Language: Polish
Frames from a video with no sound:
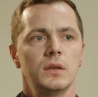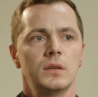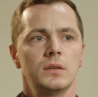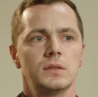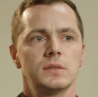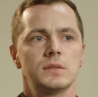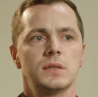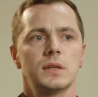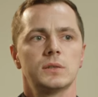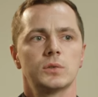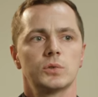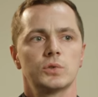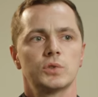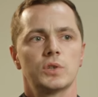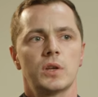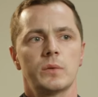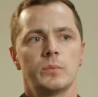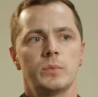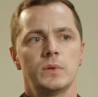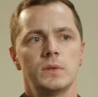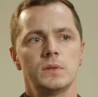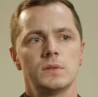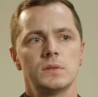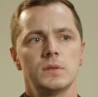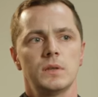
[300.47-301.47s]

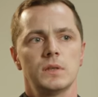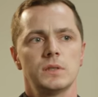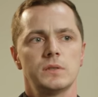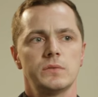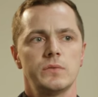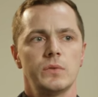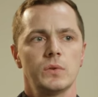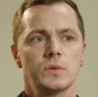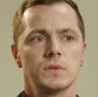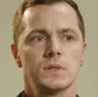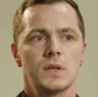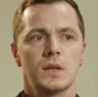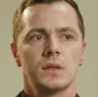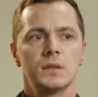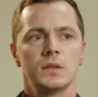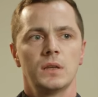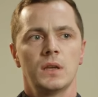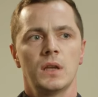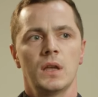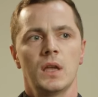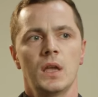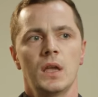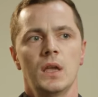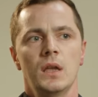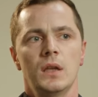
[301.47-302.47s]
Starokrzepis jest
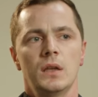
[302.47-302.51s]
związany